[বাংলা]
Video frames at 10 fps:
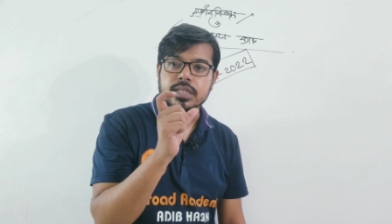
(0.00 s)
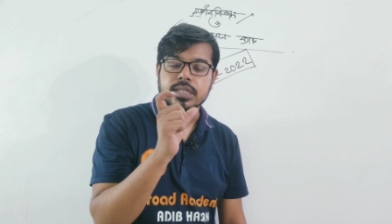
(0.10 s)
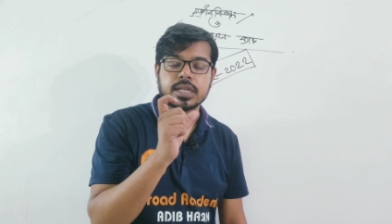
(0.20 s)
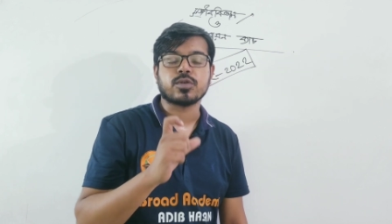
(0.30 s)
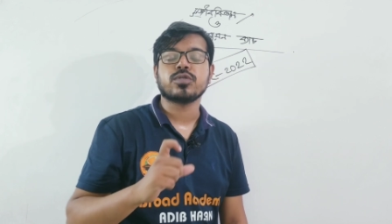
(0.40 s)

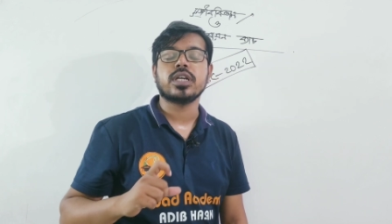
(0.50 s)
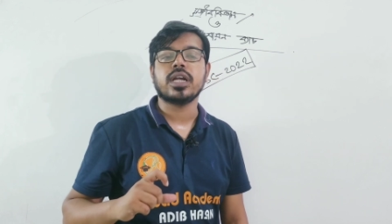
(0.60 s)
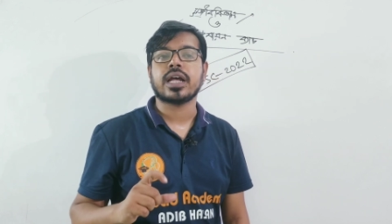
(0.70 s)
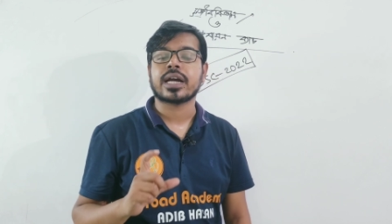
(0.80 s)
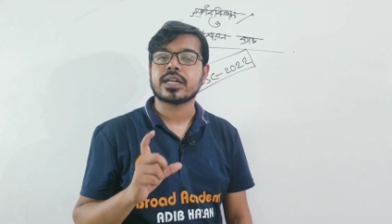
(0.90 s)

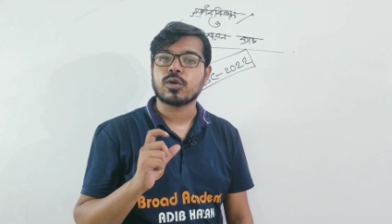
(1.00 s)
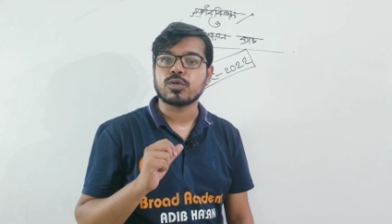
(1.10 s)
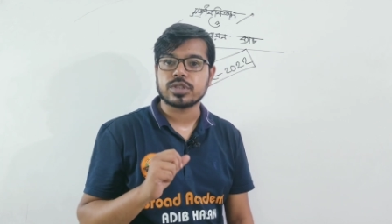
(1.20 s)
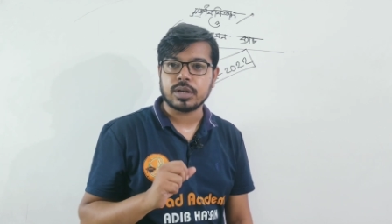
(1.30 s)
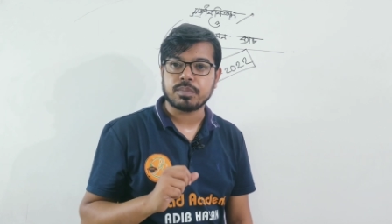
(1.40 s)
সৃজনশীলের একটা
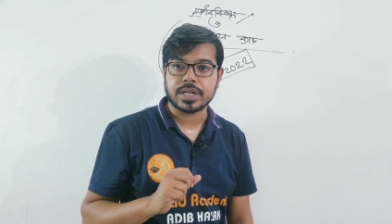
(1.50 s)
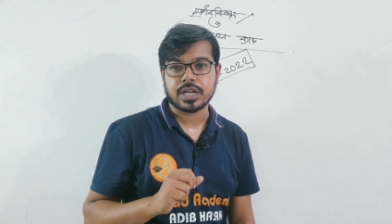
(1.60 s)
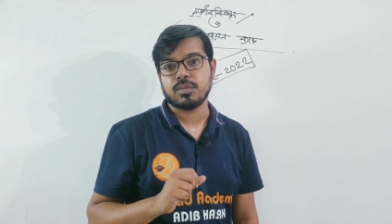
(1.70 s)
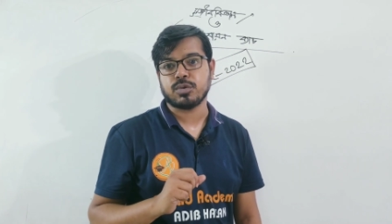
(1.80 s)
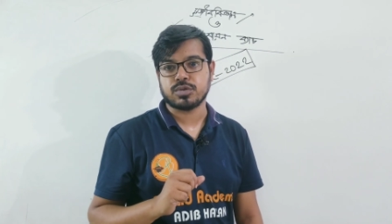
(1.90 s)
কোশ্চেন
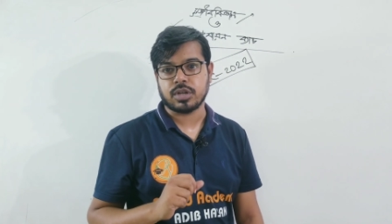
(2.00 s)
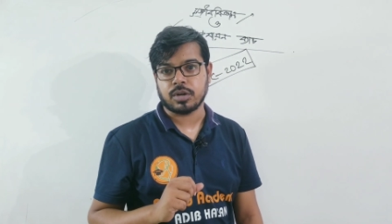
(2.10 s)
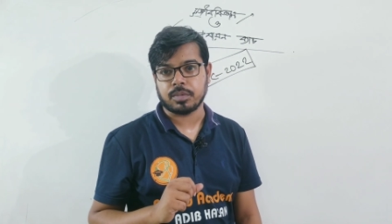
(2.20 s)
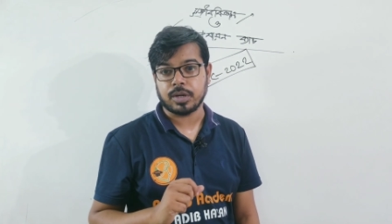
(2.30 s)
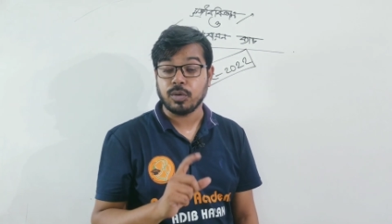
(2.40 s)
প্যাটার্ন বুঝতে
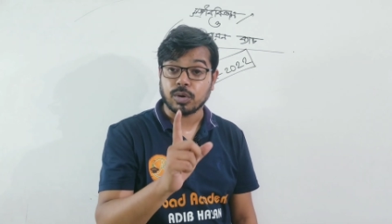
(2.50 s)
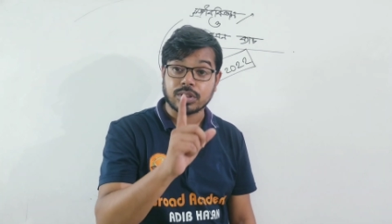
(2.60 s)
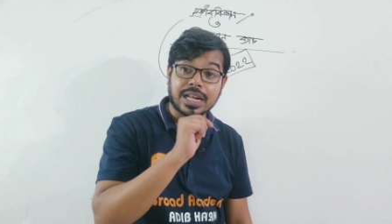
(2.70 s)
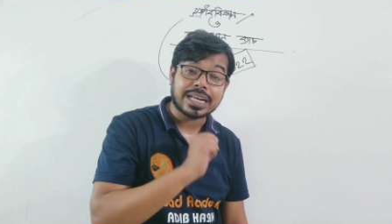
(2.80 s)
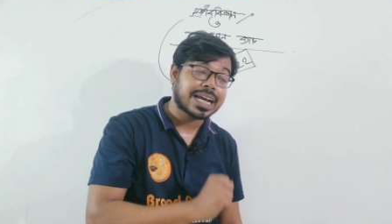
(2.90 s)
হবে ও
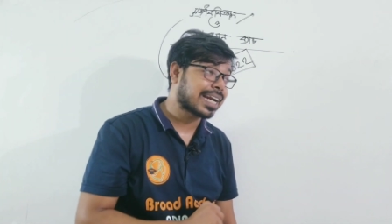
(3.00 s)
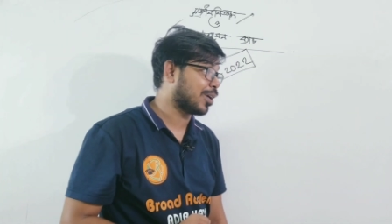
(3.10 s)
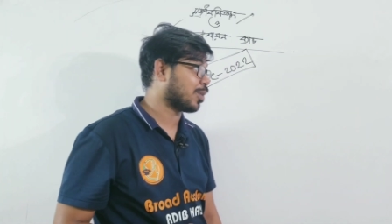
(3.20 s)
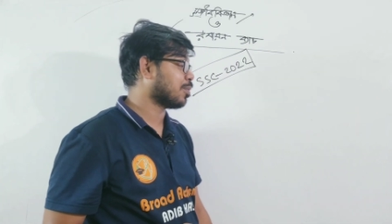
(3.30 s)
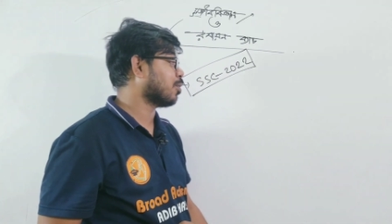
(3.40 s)
তার আগে একটা
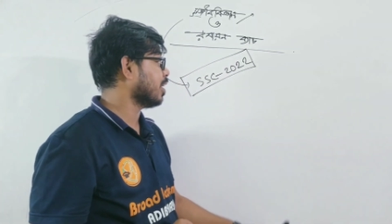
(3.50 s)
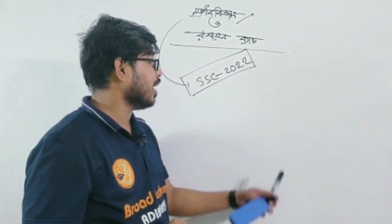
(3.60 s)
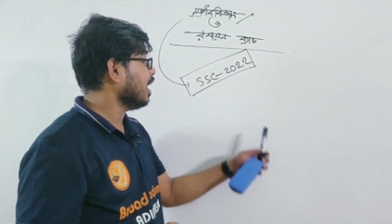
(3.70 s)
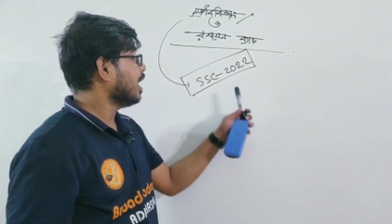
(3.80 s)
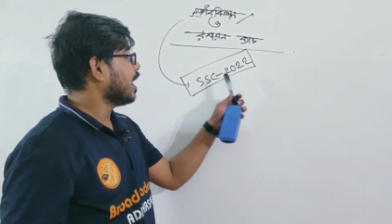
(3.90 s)
কথা বলে নেই
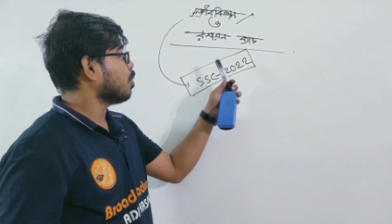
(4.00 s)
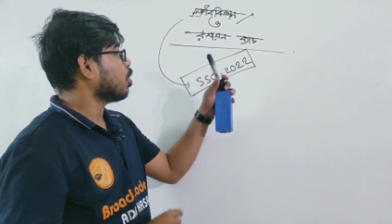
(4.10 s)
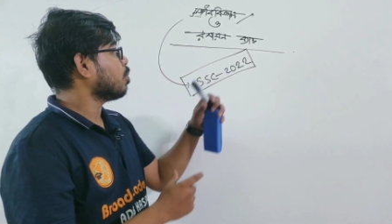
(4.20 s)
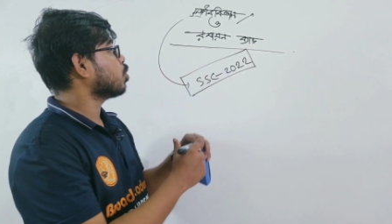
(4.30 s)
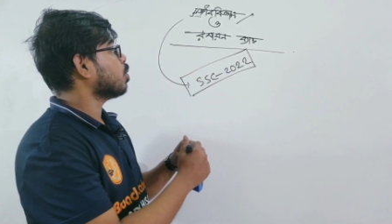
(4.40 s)
এবং
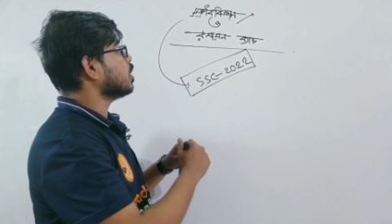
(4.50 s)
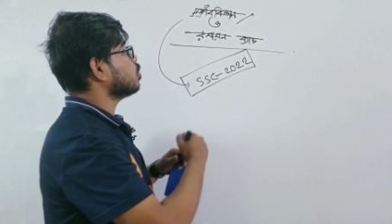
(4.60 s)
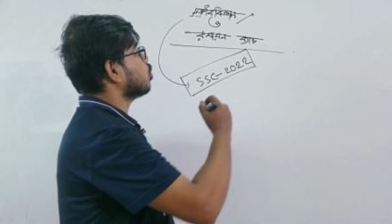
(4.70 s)
আমি তোমাদের জন্য